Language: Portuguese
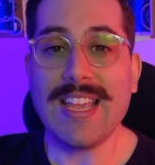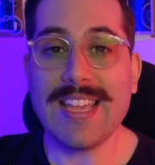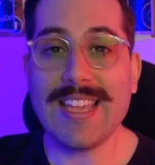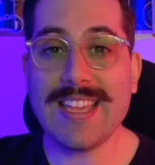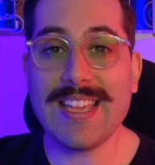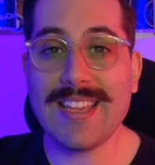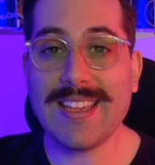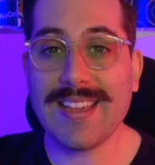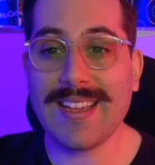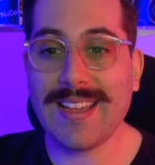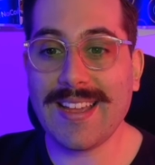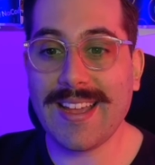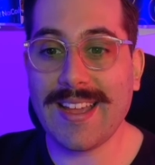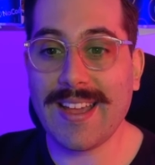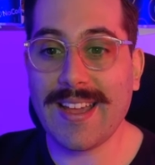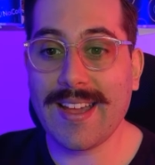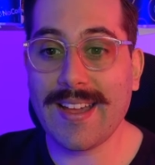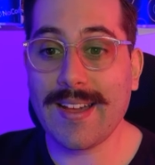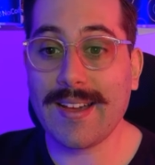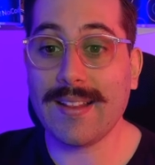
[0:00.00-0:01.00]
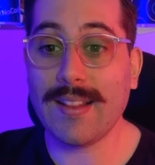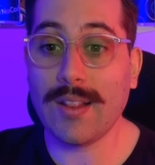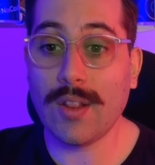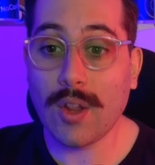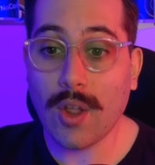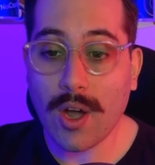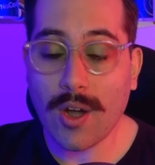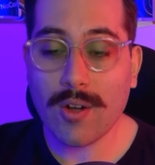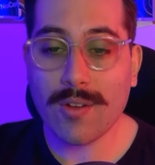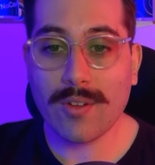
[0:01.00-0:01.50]
E é,
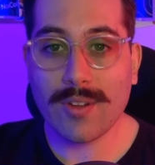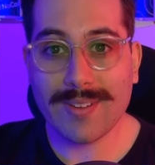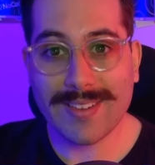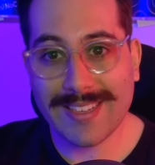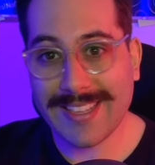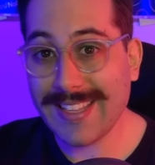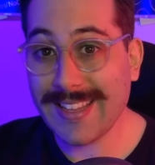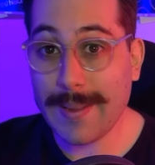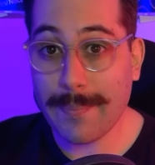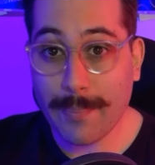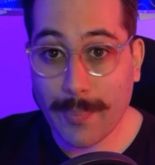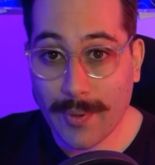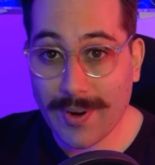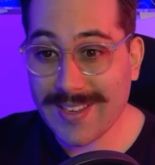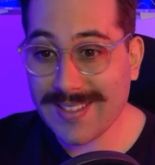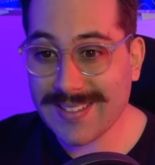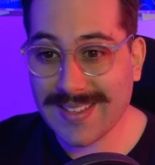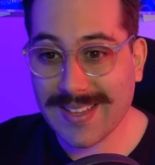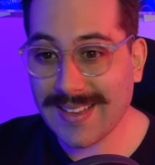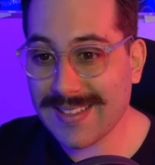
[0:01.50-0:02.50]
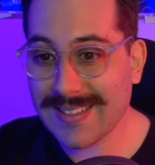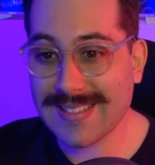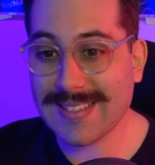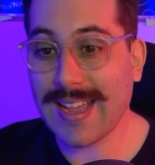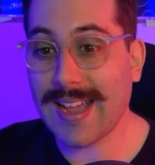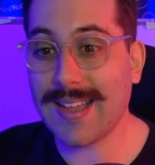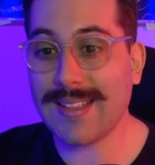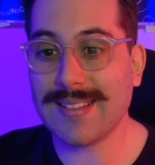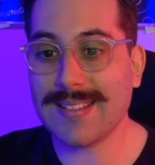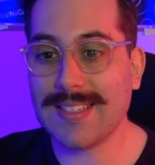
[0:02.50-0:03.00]
logo que depois que
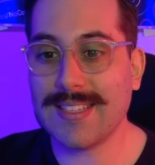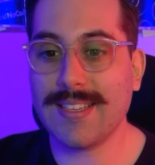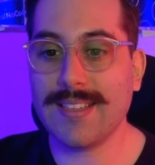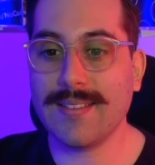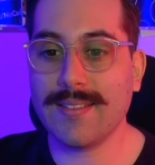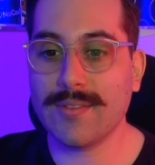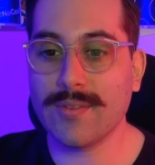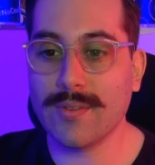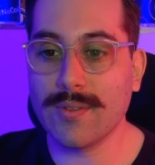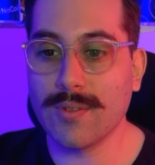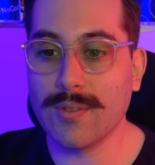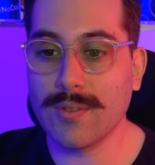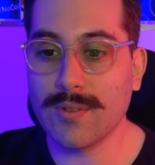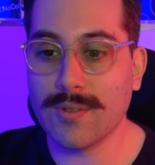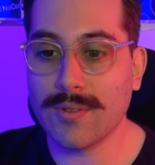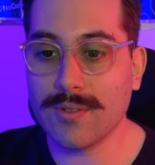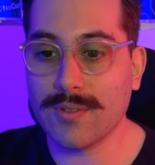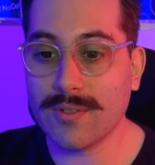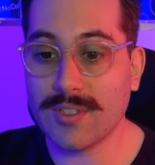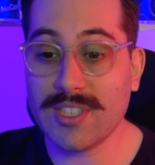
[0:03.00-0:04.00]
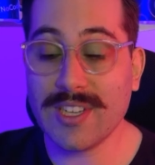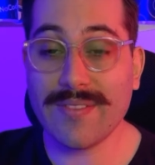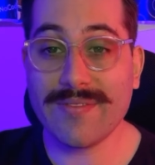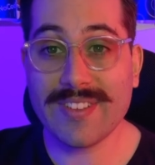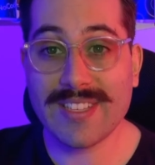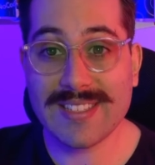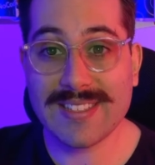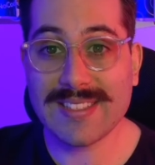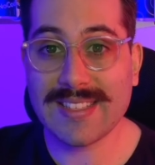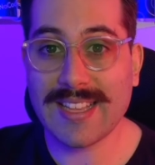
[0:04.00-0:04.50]
lançar, assim, o, no dia
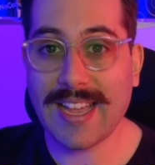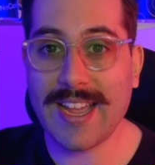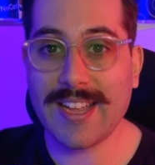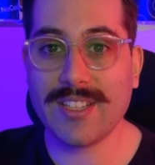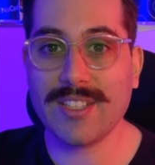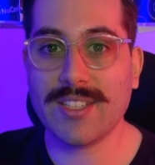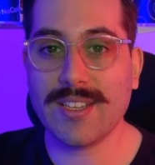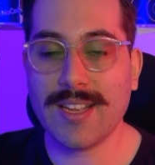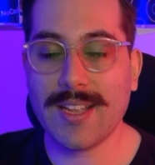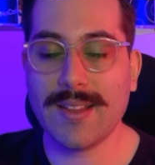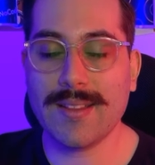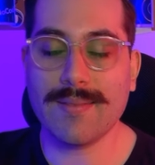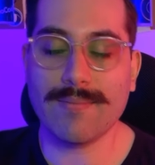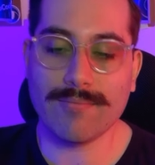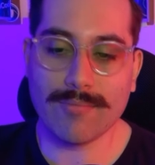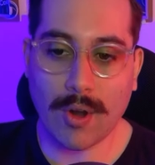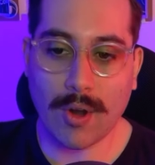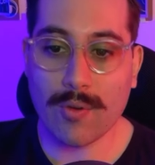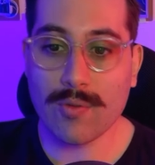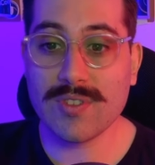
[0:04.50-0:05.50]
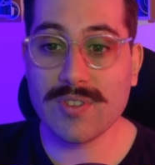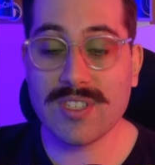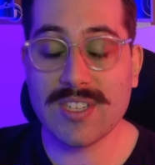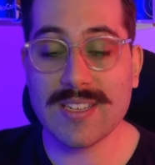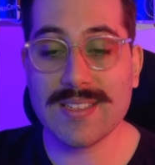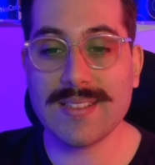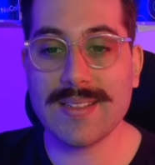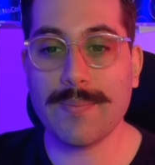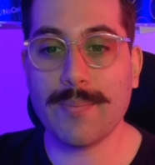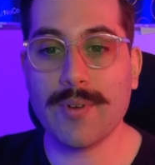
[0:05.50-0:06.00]
27, né? Alguns
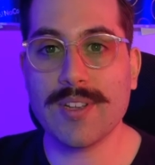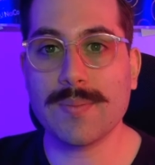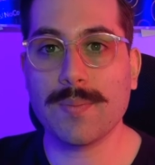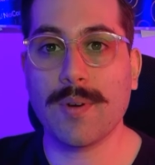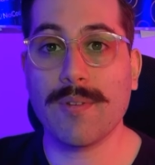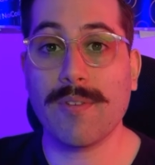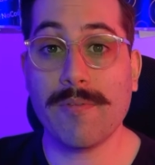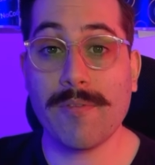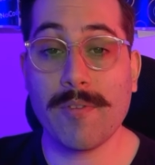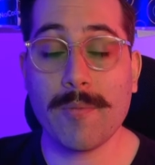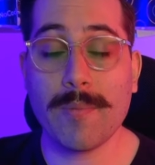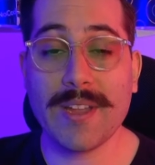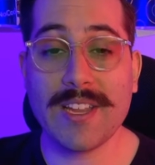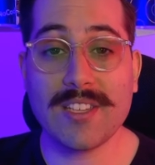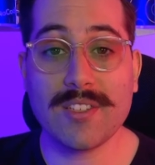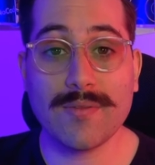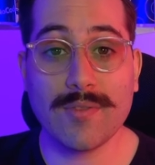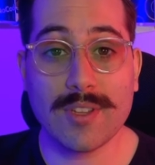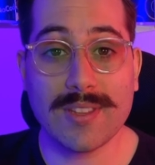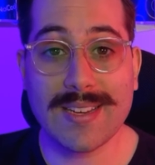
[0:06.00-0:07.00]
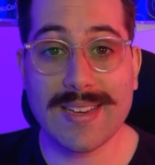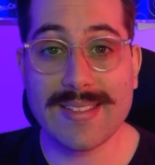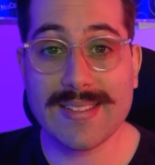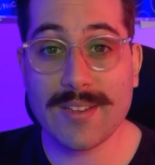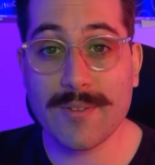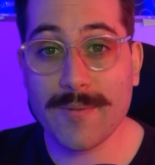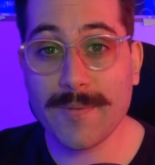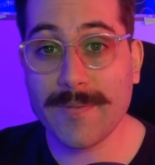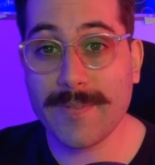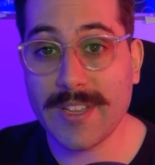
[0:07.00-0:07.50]
dias depois, provavelmente, vou
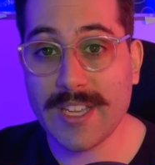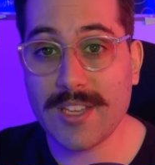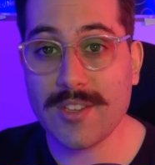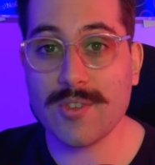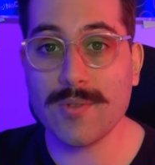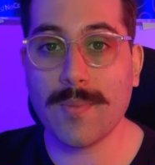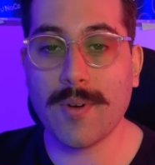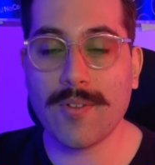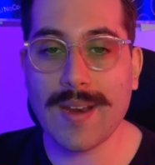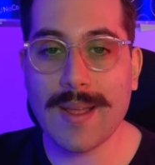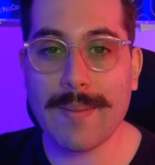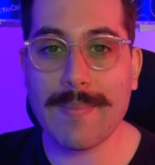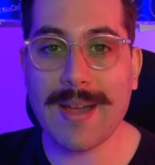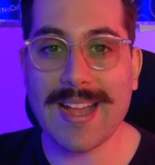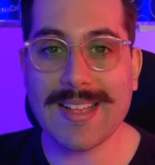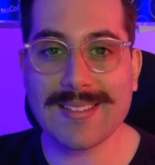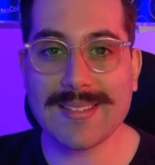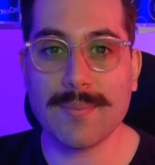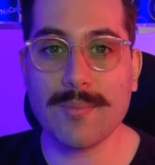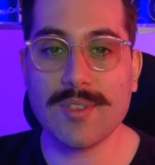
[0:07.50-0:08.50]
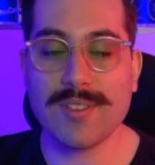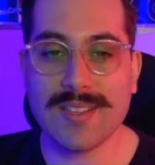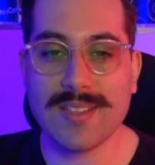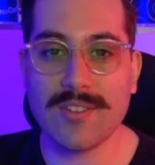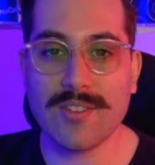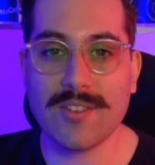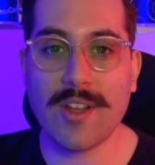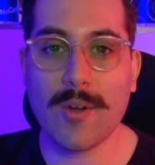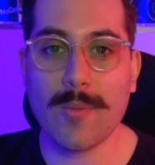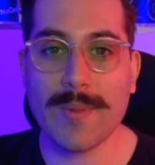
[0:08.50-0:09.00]
trazer um vídeo, mão na massa,
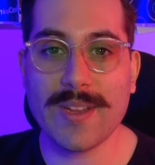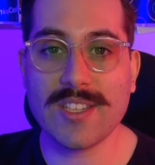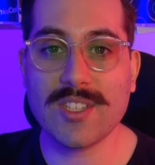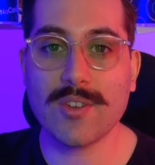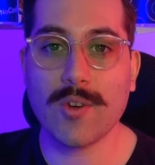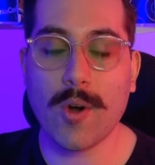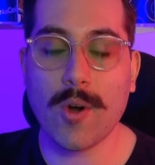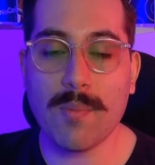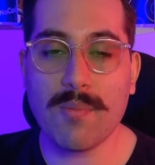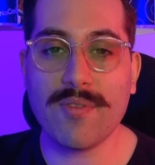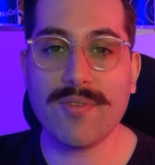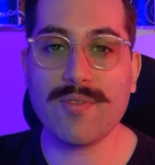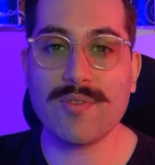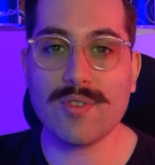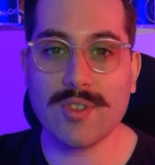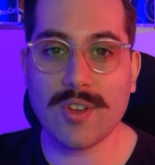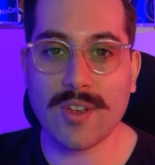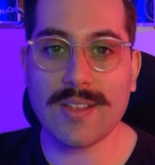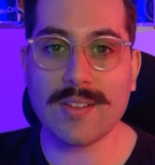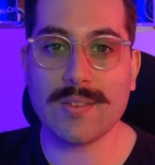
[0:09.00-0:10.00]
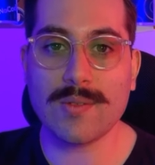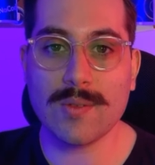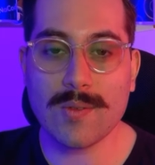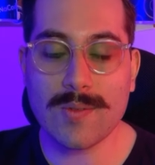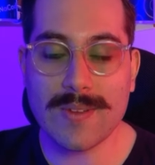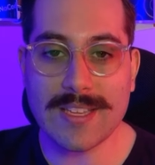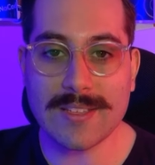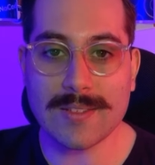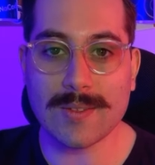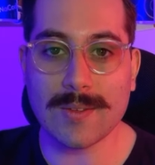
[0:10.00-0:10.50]
mostrando realmente como funciona
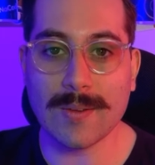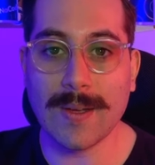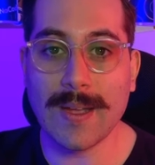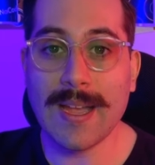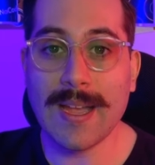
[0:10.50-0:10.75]
tudo isso.